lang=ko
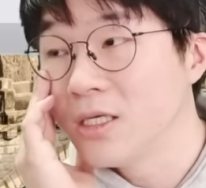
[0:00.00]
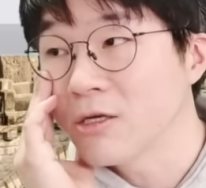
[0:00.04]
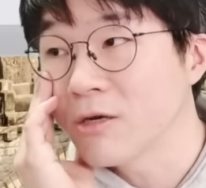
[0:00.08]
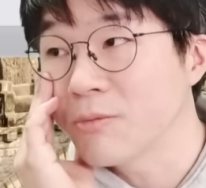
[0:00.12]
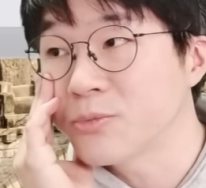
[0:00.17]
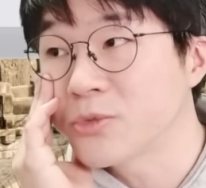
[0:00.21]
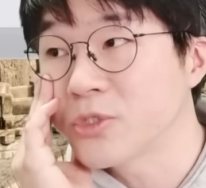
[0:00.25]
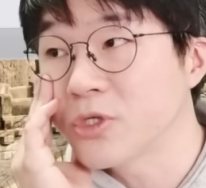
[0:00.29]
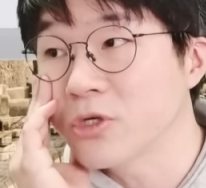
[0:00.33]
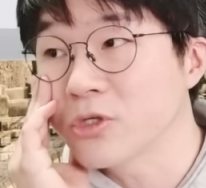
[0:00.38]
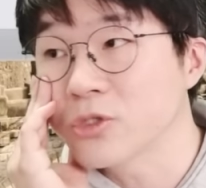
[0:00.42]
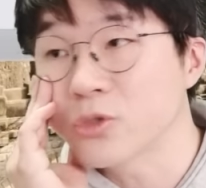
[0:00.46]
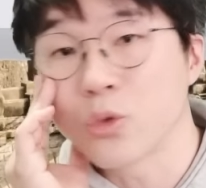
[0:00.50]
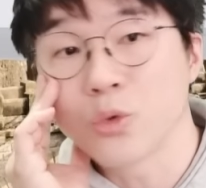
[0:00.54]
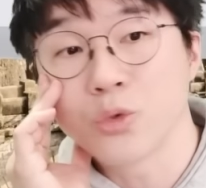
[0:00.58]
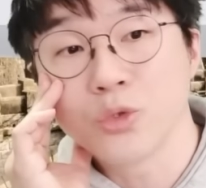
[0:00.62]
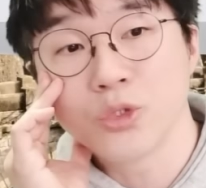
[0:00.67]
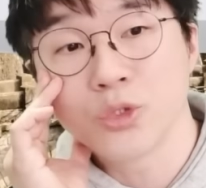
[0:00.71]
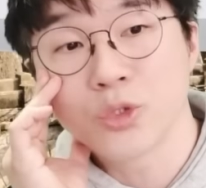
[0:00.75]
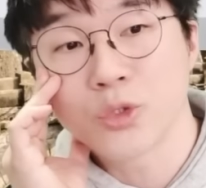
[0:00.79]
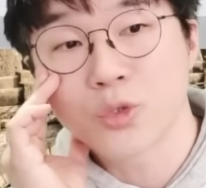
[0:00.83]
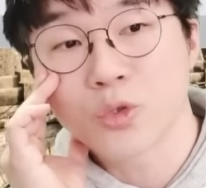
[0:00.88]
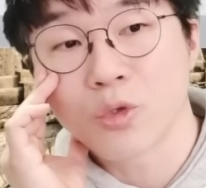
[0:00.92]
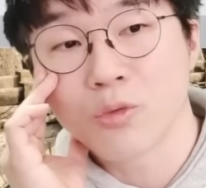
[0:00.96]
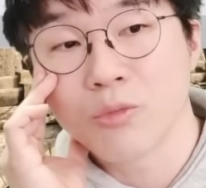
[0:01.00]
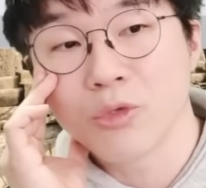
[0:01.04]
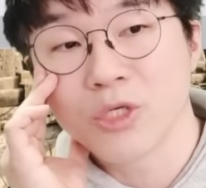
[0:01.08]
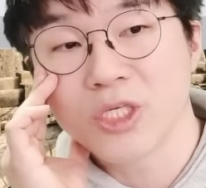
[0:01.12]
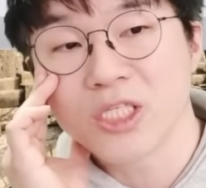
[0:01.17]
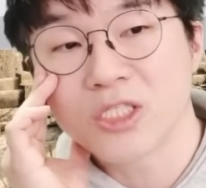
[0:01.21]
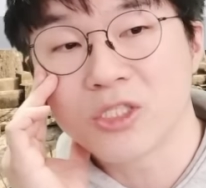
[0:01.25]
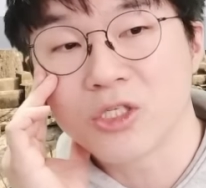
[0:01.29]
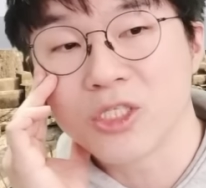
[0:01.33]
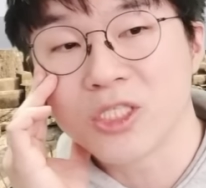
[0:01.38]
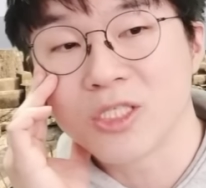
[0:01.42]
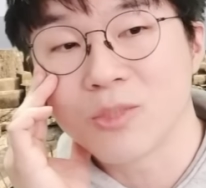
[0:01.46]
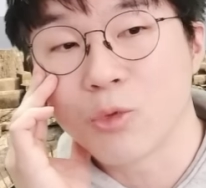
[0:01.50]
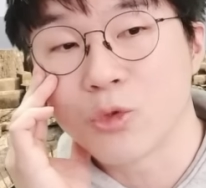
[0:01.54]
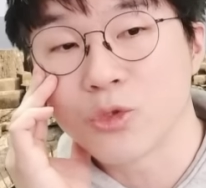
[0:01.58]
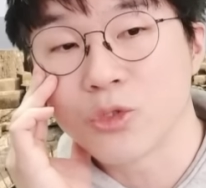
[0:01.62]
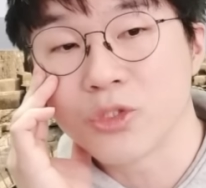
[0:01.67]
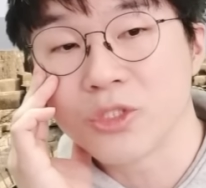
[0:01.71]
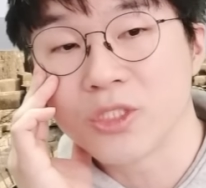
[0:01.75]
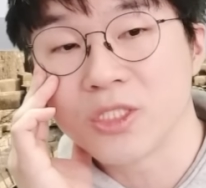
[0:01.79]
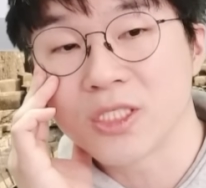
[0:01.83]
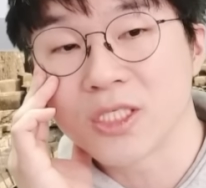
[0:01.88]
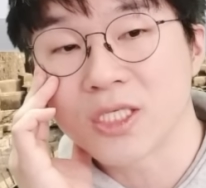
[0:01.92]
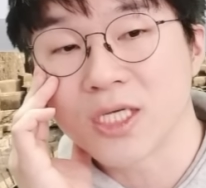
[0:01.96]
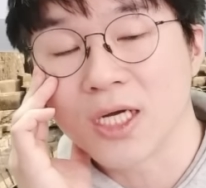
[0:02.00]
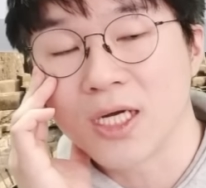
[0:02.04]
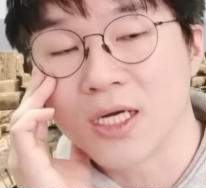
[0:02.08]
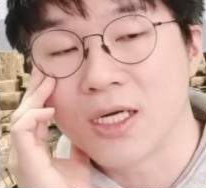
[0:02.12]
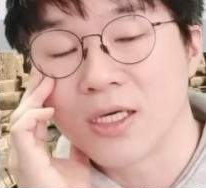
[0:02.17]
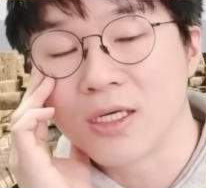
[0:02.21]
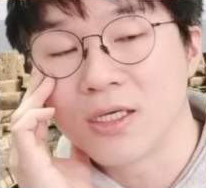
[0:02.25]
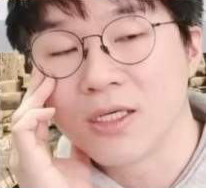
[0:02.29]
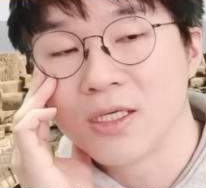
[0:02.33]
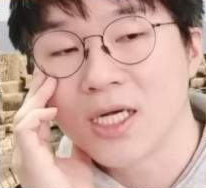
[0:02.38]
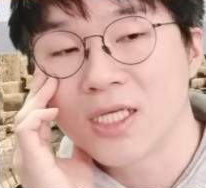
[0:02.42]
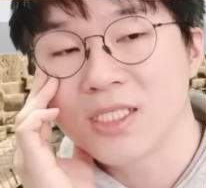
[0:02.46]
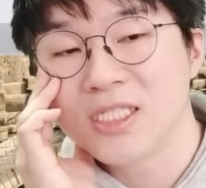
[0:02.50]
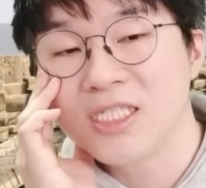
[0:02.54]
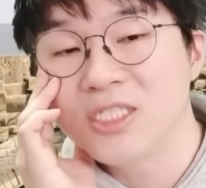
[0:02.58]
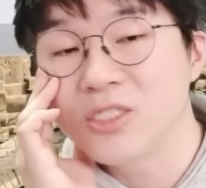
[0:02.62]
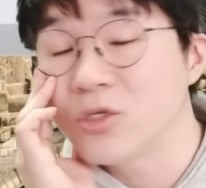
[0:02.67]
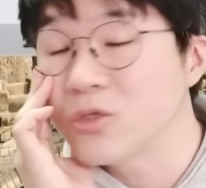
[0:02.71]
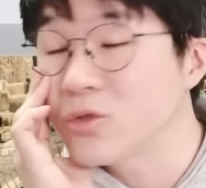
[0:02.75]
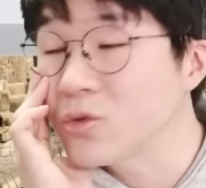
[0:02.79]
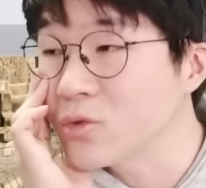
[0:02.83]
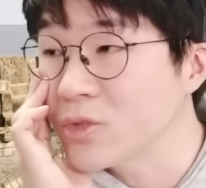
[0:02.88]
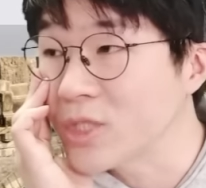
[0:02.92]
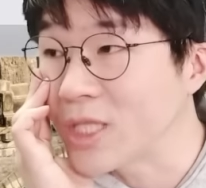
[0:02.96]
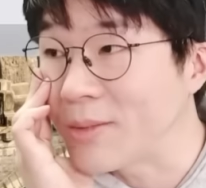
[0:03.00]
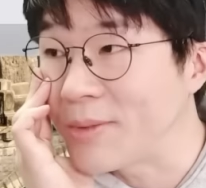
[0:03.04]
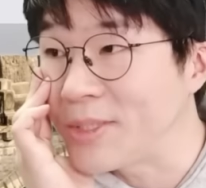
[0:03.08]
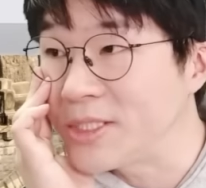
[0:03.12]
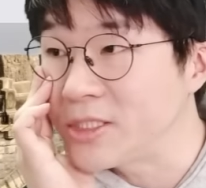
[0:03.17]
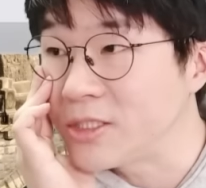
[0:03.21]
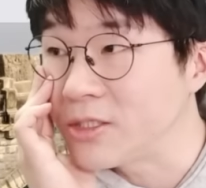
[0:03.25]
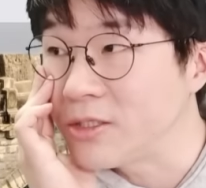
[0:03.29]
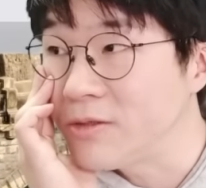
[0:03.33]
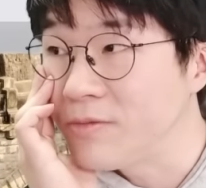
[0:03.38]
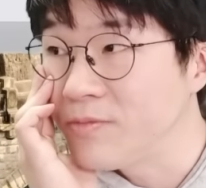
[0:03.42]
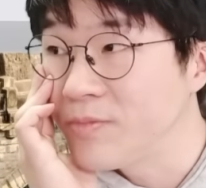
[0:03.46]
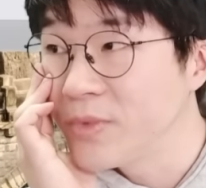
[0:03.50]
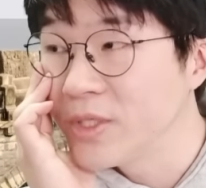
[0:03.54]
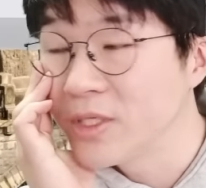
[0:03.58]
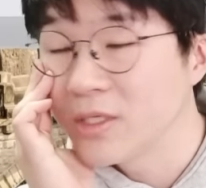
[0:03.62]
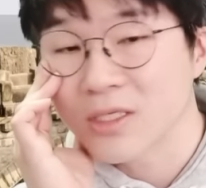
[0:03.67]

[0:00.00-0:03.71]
협정 종료 통보일이 2025년이니까 한 2년 정도 남았죠.